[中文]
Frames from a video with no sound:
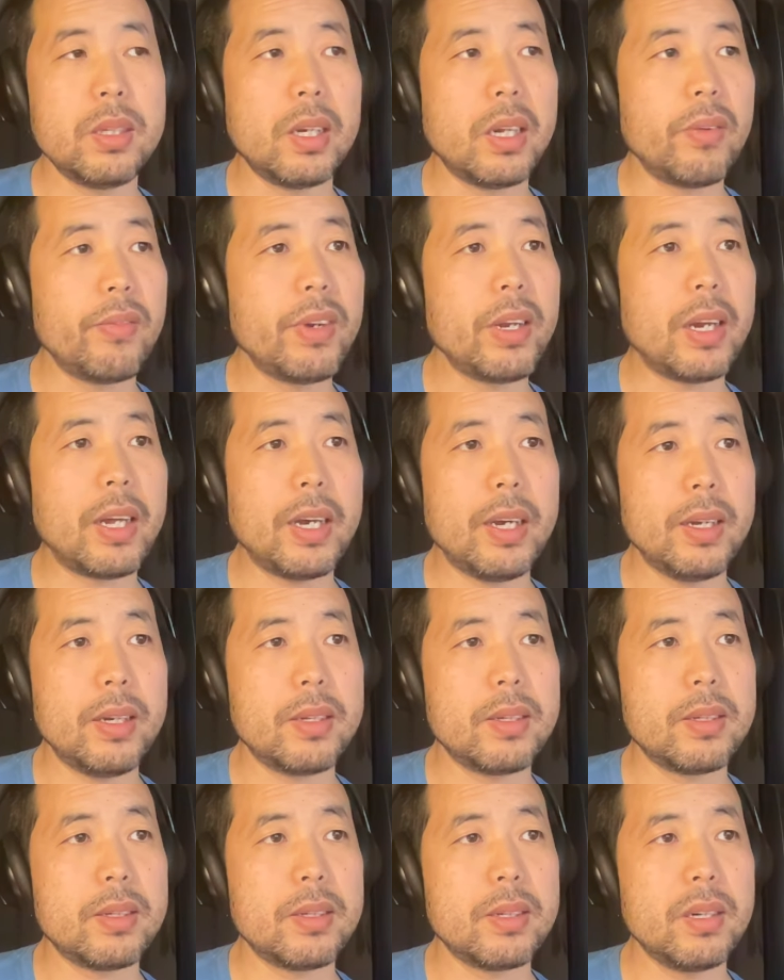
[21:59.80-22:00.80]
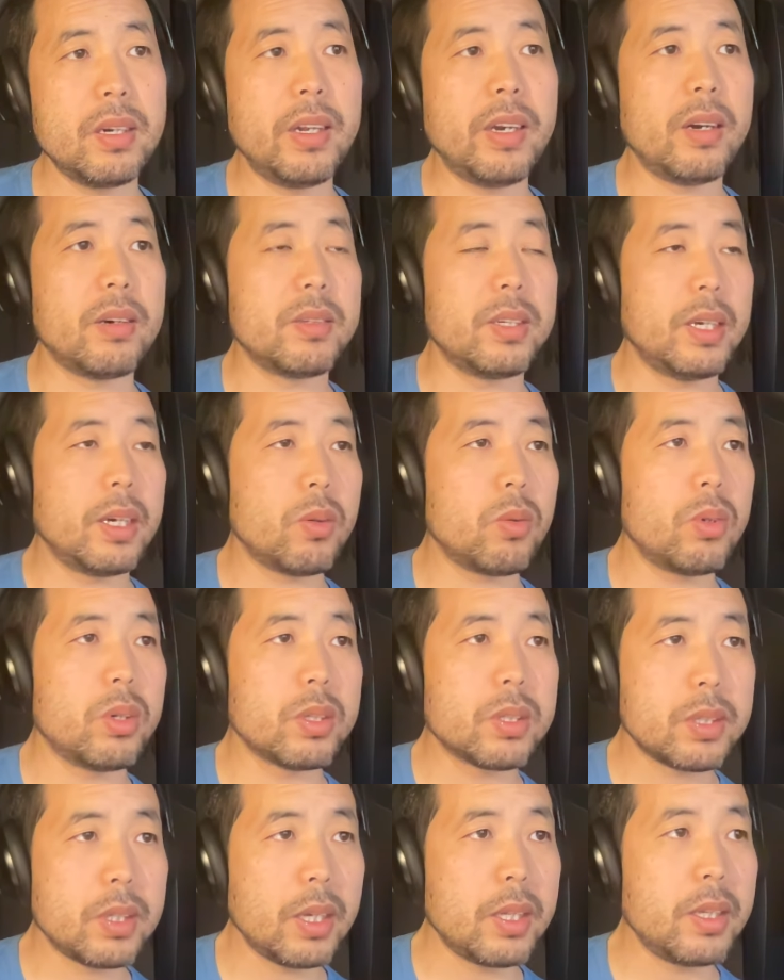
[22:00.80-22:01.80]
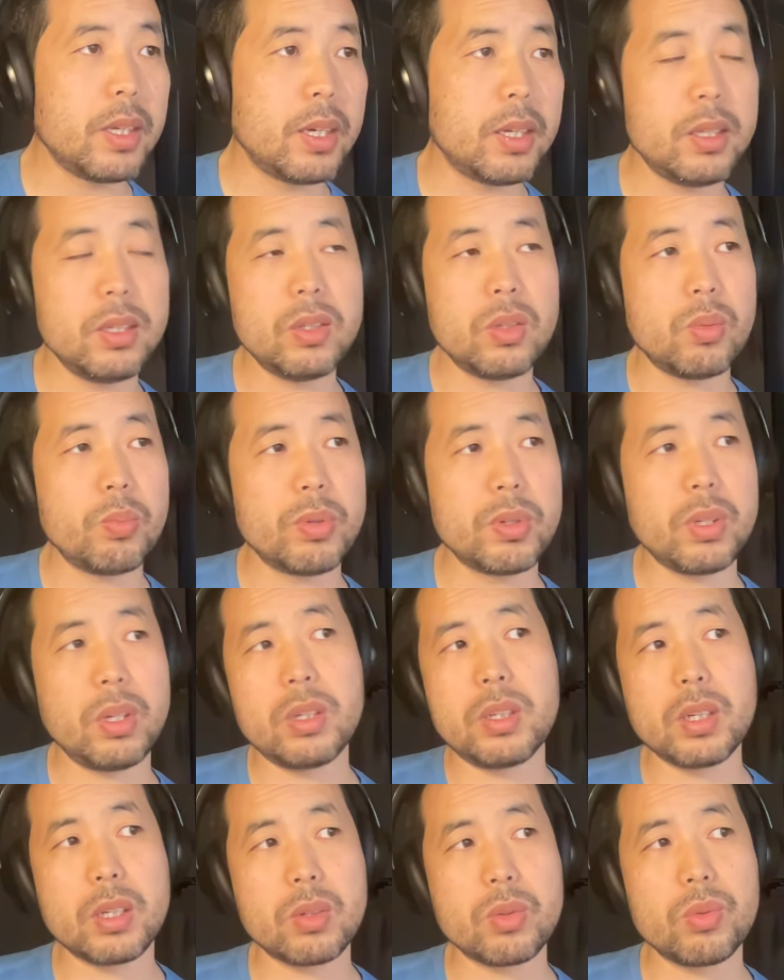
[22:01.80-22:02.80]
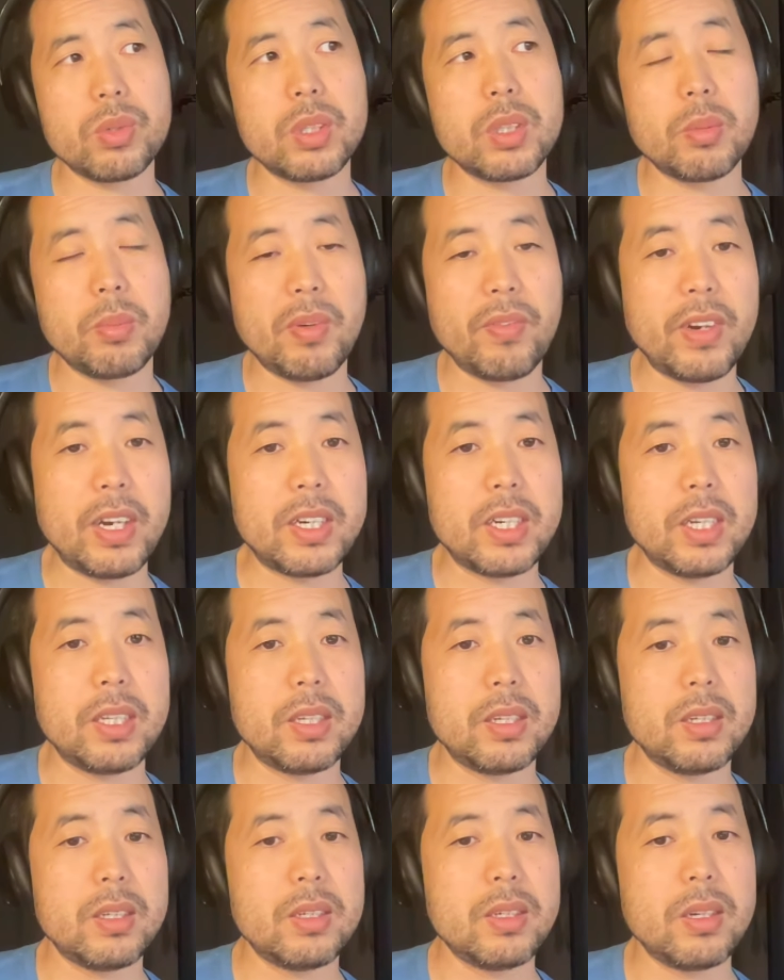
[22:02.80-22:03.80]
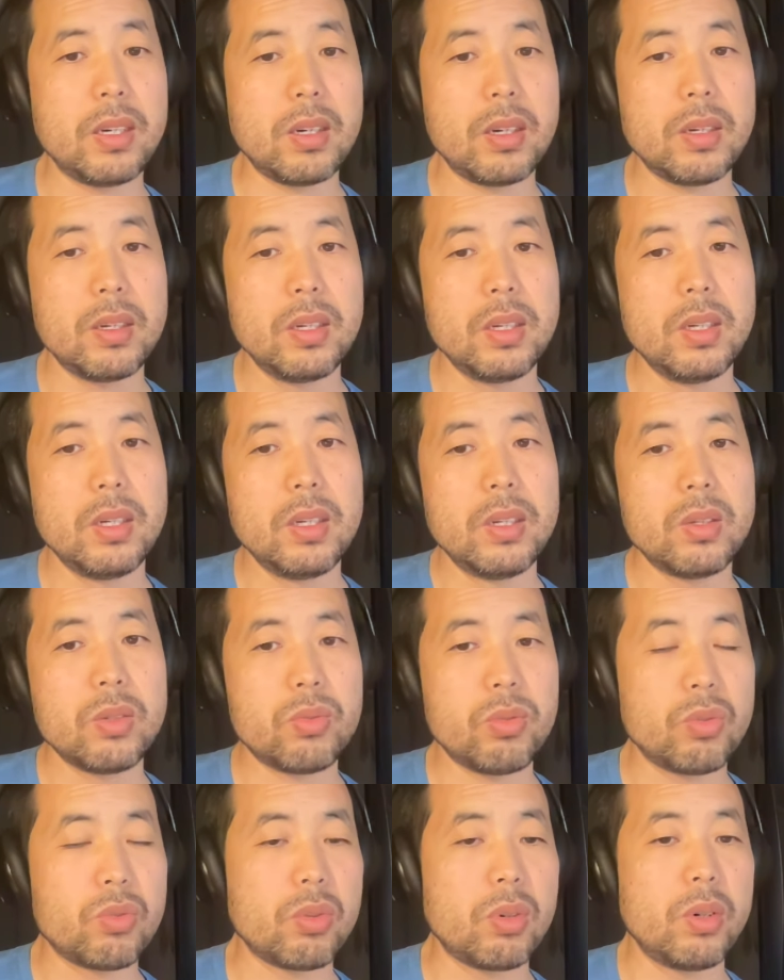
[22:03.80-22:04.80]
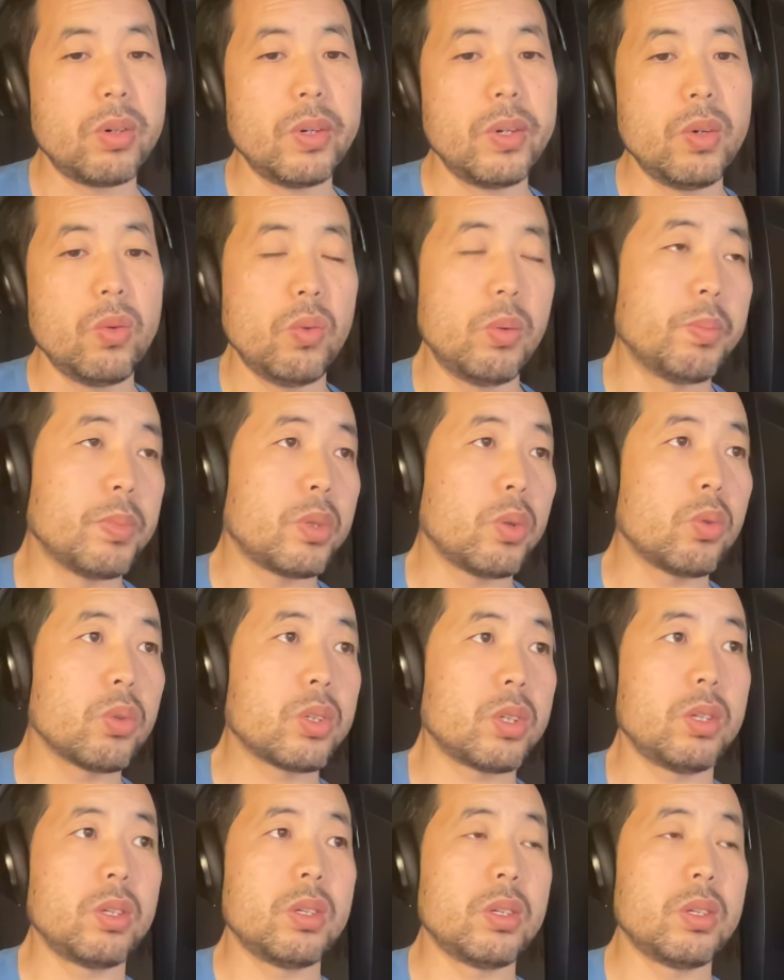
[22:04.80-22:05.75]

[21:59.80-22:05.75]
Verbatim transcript: 你连未来两年或者三年，你都不知道这个东西怎么发展的啊！所以说，我们都